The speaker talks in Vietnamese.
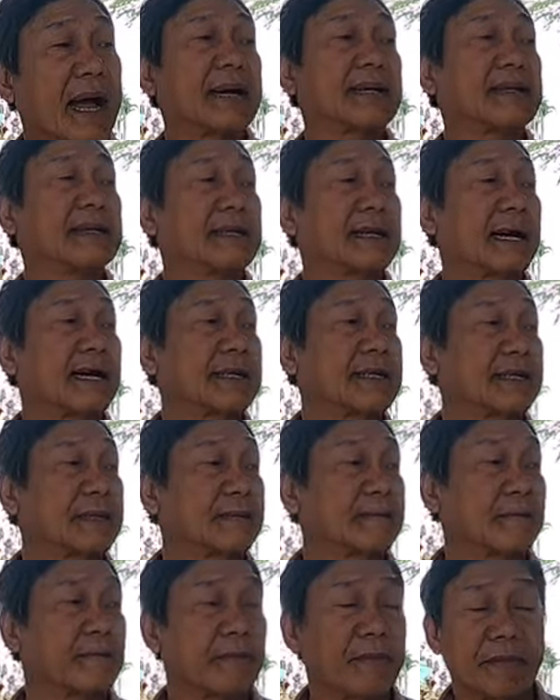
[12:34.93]
ba người anh
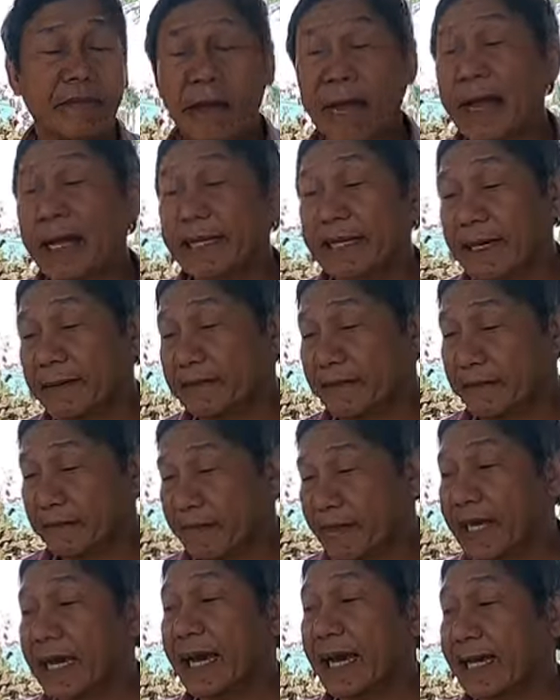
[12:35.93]
dạ. ba anh em
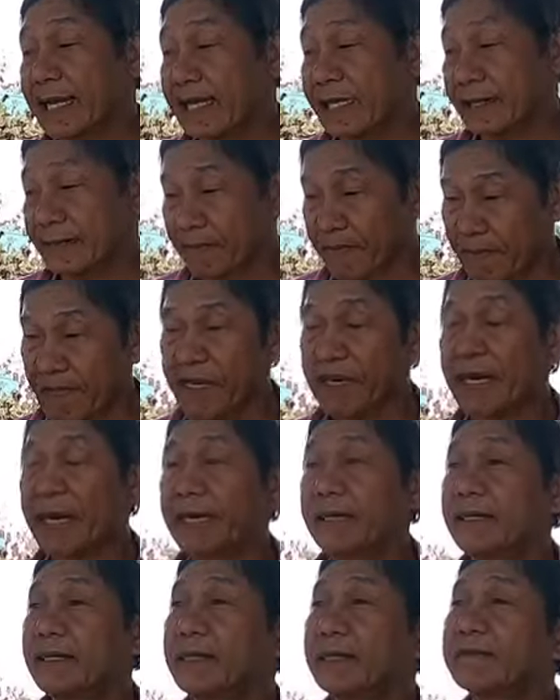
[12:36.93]
trai dạ.
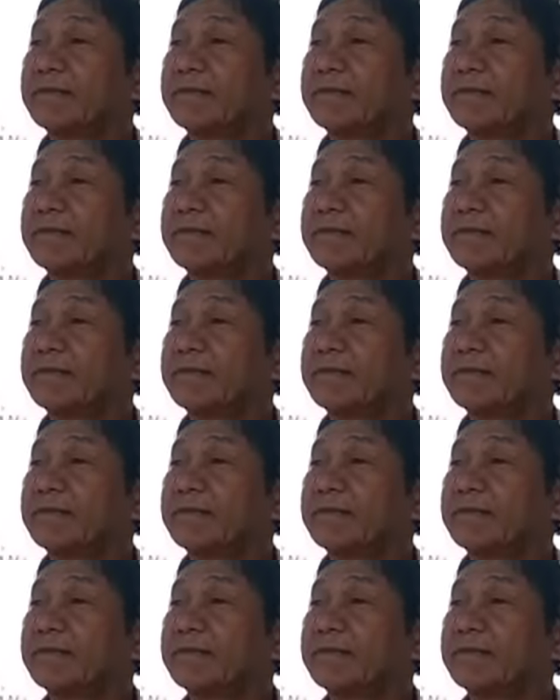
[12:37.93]
gái thì